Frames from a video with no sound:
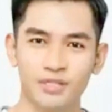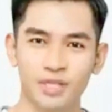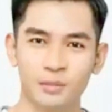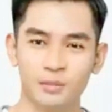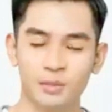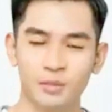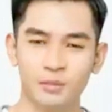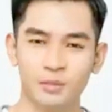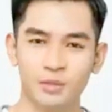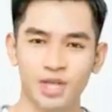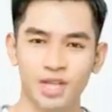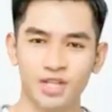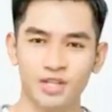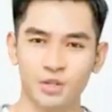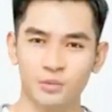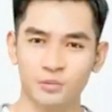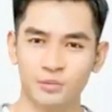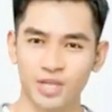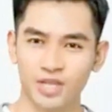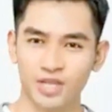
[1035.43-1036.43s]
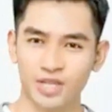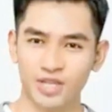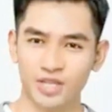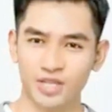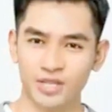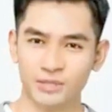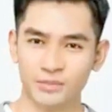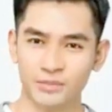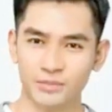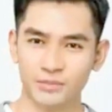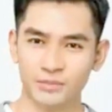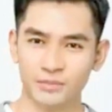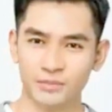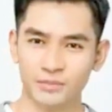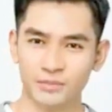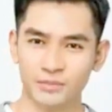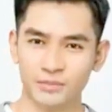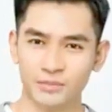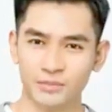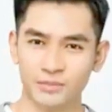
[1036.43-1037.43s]
Dewa binatang itu
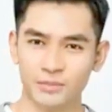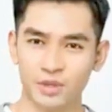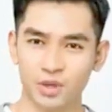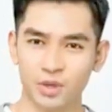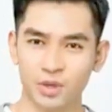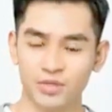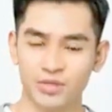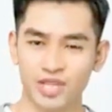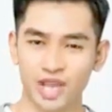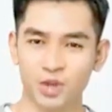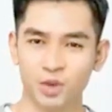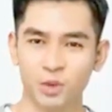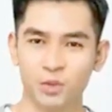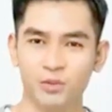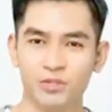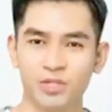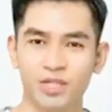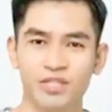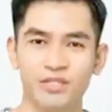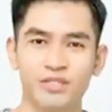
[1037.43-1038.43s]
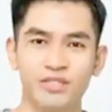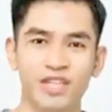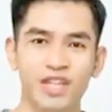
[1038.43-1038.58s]
berkata dengan acuh tak acuh.